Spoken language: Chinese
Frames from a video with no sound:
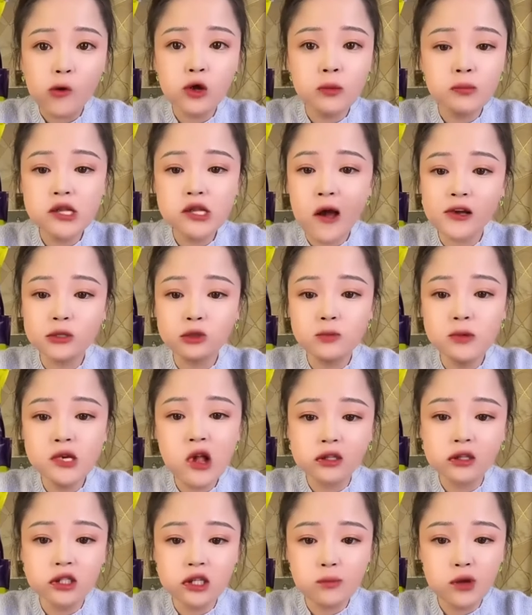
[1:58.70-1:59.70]
水蜜娘，水蜜
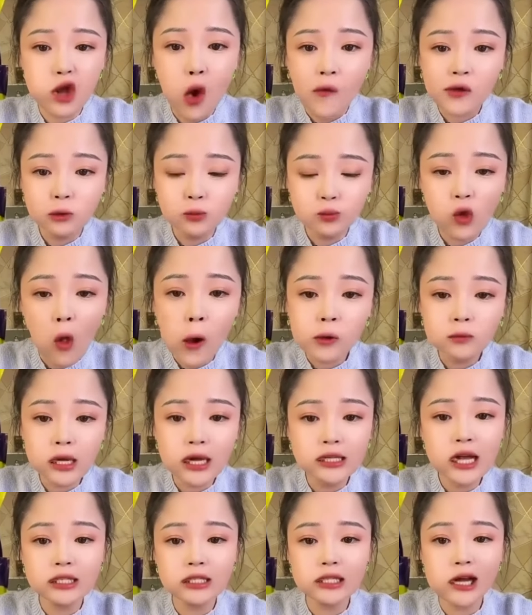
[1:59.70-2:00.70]
娘今天没有，再
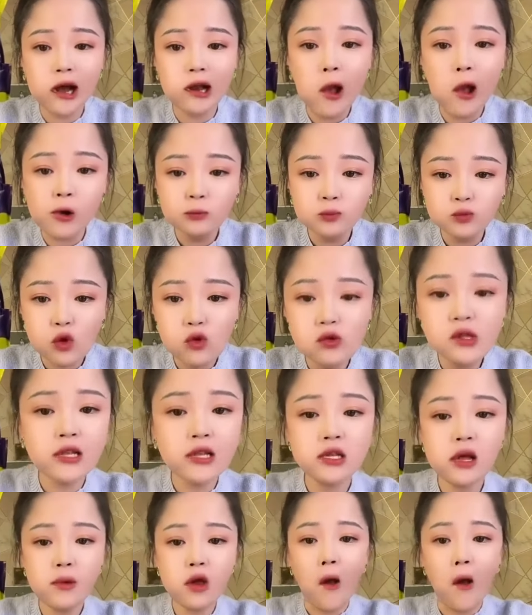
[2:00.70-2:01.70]
来加几？好嘞？贡菜
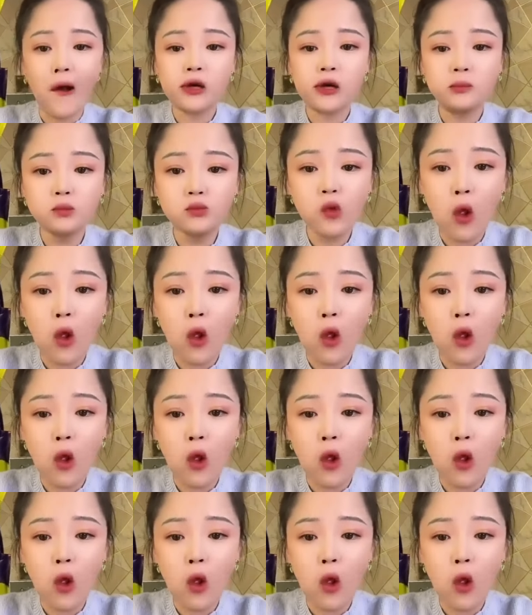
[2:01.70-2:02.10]
今天没有哈，